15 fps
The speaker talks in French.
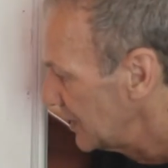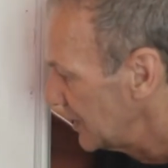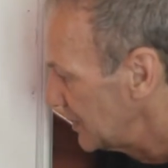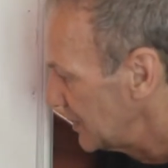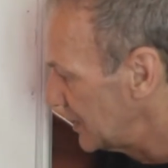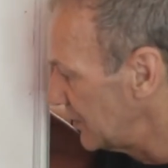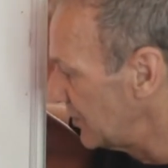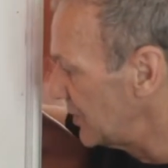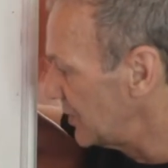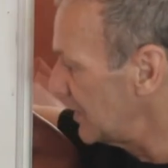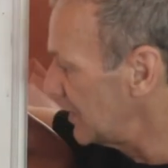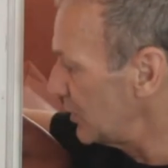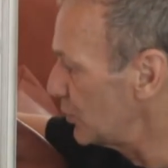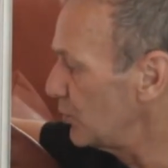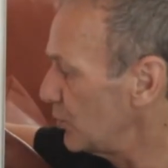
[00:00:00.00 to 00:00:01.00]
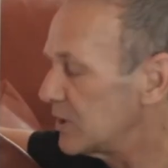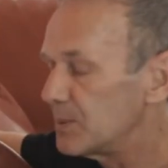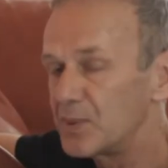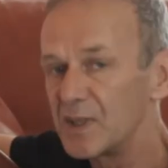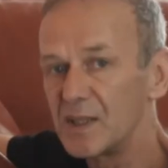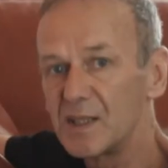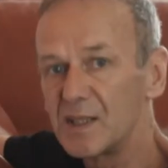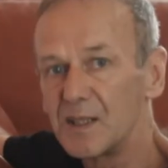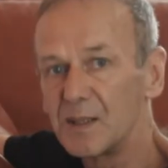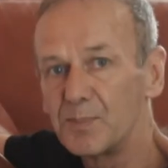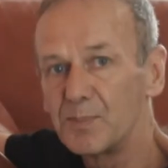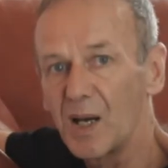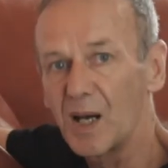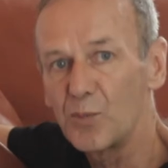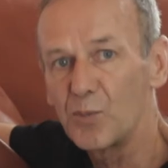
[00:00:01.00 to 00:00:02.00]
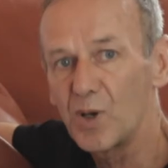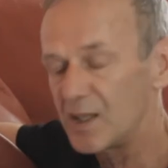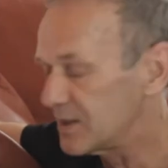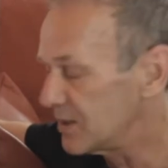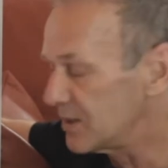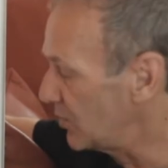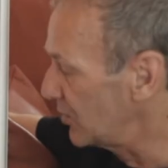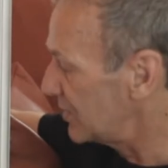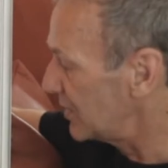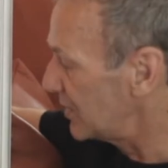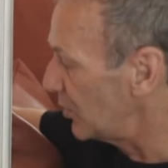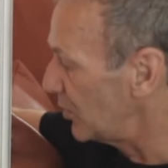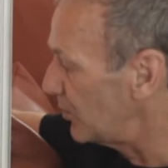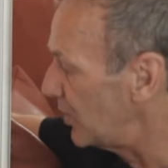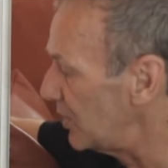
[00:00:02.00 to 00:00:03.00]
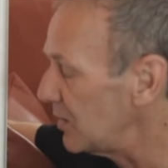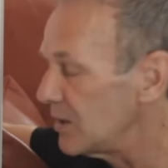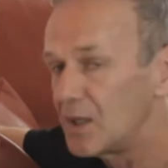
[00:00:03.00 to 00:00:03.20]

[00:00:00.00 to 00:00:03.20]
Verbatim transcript: divisé, je multiplie ici par 1 moins racine de 5 en bas,